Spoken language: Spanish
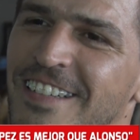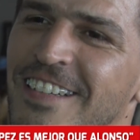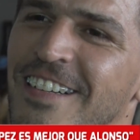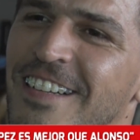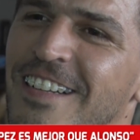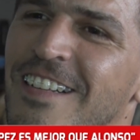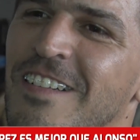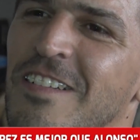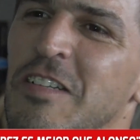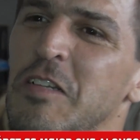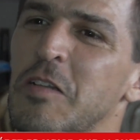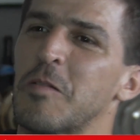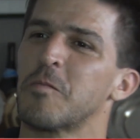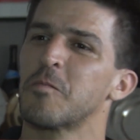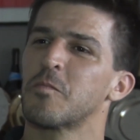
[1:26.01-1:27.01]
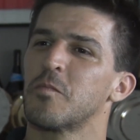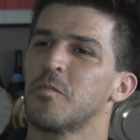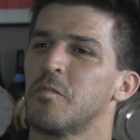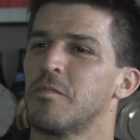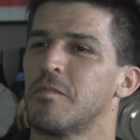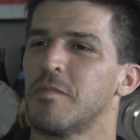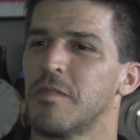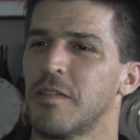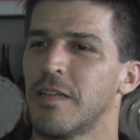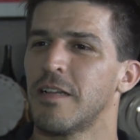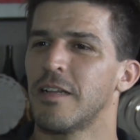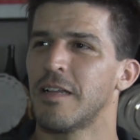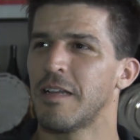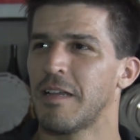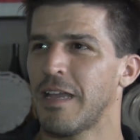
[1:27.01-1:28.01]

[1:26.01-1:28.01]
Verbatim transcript: Escenario, ¿querés poner alguno?